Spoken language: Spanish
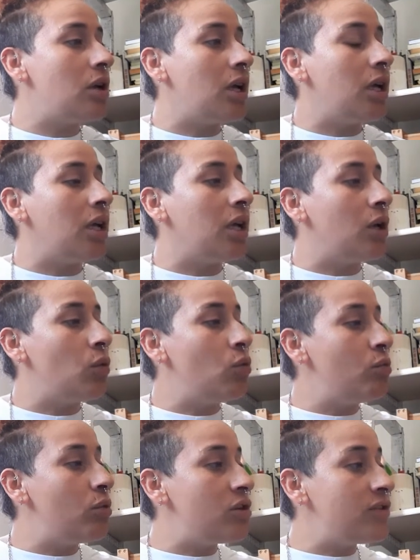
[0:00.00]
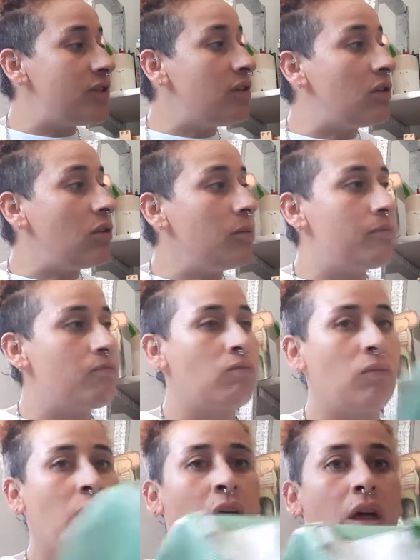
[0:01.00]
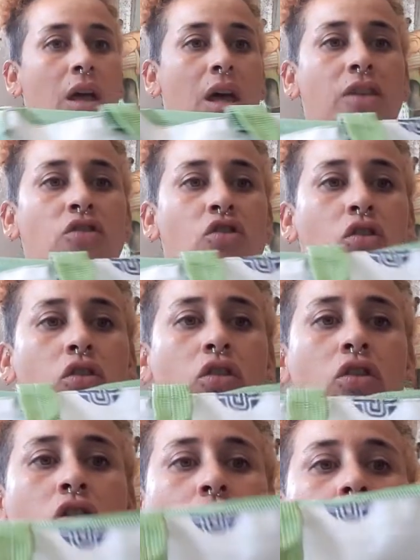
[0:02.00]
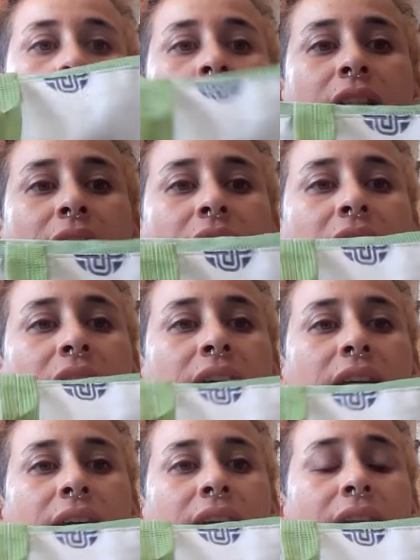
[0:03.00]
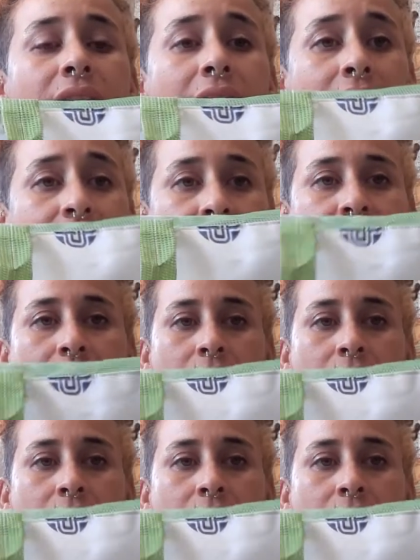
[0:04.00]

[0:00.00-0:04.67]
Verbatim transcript: eh, un bolsito hecho con eh, las,